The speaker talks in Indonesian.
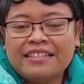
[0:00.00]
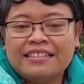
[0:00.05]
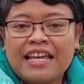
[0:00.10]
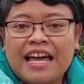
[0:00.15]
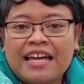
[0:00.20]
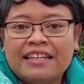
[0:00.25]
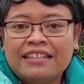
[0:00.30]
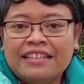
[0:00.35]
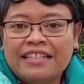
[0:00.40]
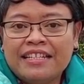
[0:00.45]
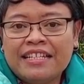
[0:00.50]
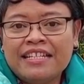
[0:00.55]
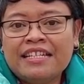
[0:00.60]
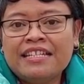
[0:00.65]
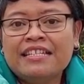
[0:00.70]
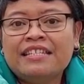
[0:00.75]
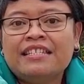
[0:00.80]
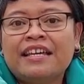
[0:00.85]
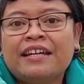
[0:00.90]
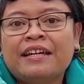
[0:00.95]
saat
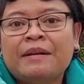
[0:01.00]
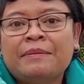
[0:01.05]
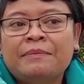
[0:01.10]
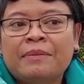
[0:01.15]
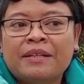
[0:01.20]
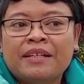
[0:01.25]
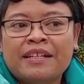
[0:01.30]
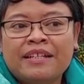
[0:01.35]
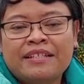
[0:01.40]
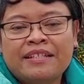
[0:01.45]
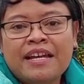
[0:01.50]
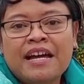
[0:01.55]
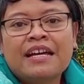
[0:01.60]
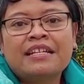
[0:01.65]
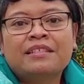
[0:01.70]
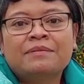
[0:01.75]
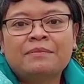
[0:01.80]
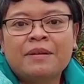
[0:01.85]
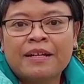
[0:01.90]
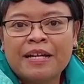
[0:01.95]
ini saya
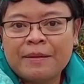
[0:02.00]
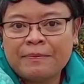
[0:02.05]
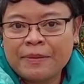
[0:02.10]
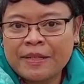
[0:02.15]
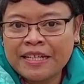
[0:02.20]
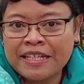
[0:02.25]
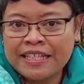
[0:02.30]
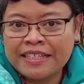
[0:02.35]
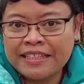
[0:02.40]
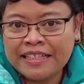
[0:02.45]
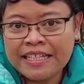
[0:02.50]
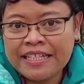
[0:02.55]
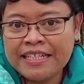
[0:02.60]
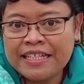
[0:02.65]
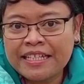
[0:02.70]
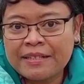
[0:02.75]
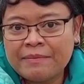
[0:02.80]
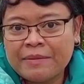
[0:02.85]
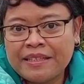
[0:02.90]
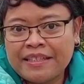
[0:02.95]
bekerja sebagai peneliti
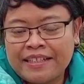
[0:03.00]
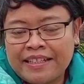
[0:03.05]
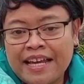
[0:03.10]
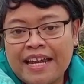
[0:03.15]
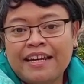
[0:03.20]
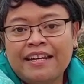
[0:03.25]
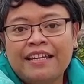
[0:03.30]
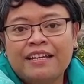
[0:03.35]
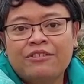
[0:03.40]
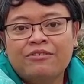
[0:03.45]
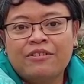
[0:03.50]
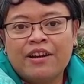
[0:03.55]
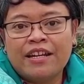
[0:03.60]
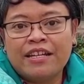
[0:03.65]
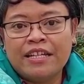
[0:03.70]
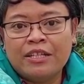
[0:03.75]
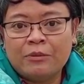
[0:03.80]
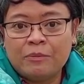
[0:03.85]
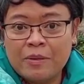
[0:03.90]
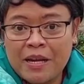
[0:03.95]
di Kementerian Lingkungan
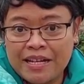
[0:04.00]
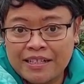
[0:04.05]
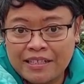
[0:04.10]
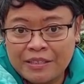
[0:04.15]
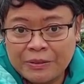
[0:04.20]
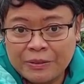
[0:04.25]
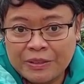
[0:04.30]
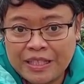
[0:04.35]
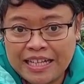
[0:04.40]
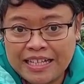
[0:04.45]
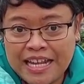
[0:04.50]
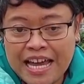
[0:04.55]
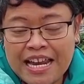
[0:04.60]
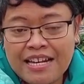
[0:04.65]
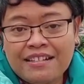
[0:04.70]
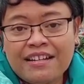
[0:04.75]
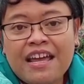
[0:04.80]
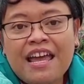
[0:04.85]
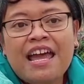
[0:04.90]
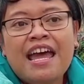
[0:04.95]
Hidup dan Kehutanan
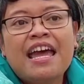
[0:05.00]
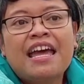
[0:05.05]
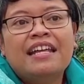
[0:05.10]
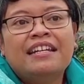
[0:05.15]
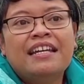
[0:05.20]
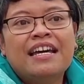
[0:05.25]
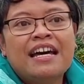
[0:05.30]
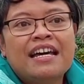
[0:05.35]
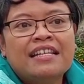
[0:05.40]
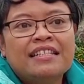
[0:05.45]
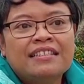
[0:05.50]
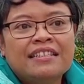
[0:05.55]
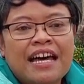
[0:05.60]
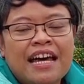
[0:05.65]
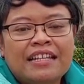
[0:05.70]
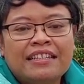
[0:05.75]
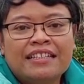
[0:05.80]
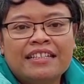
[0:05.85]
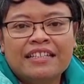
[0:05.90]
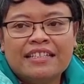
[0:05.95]
dan
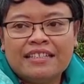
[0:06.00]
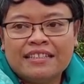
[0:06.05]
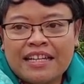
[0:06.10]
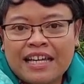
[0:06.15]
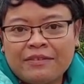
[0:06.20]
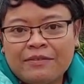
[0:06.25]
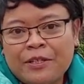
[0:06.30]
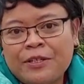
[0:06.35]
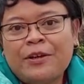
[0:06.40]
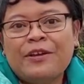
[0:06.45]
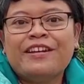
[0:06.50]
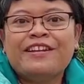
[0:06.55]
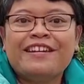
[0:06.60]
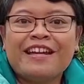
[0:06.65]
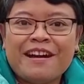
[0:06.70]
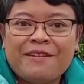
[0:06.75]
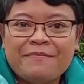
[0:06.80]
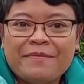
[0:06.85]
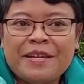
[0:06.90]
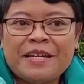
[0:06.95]
saat saat video ini
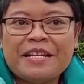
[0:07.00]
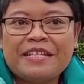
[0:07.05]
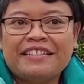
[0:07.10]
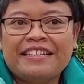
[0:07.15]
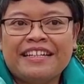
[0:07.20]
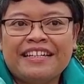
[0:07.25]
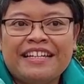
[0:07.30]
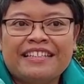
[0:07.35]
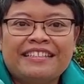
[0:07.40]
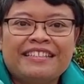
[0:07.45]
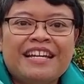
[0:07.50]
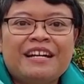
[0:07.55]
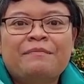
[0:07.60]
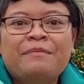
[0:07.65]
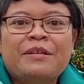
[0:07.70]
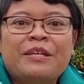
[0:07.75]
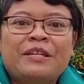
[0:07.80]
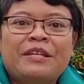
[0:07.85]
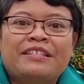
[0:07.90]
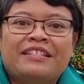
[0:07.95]
diambil saya sedang
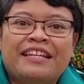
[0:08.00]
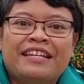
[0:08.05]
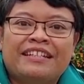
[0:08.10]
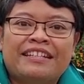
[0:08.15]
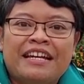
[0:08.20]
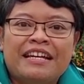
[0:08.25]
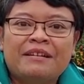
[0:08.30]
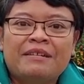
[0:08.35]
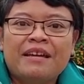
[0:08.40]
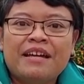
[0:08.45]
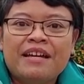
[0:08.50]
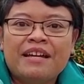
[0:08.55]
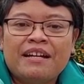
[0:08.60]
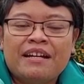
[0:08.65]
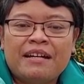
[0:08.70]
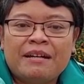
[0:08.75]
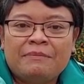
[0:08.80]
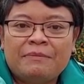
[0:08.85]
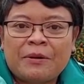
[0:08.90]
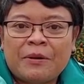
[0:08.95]
menyelesaikan
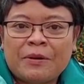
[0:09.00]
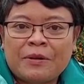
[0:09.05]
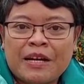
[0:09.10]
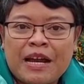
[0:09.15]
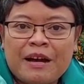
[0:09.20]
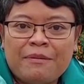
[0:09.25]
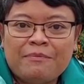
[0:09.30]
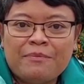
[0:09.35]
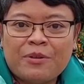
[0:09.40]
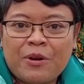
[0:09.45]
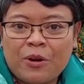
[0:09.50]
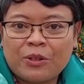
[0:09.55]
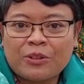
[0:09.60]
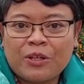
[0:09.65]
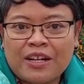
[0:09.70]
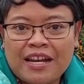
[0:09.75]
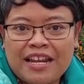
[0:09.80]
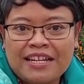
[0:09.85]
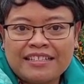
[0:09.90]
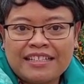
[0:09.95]
uh, program
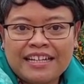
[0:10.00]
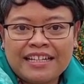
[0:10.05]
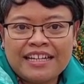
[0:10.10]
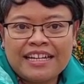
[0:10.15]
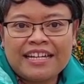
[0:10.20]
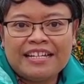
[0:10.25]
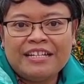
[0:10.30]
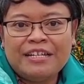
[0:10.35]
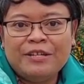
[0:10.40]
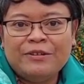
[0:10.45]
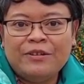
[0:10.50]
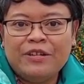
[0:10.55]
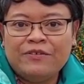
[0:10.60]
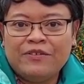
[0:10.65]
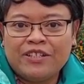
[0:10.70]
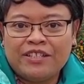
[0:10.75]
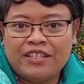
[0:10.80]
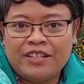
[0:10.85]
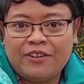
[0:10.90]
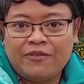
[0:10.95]
doktoral saya di
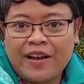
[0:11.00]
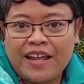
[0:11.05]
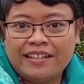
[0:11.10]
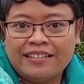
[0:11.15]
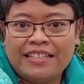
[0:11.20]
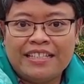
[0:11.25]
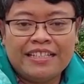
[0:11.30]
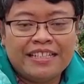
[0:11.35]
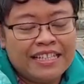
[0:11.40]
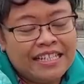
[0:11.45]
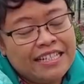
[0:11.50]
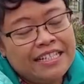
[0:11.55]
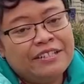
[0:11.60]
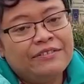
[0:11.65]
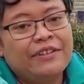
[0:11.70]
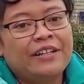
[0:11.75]
University of Helsinki di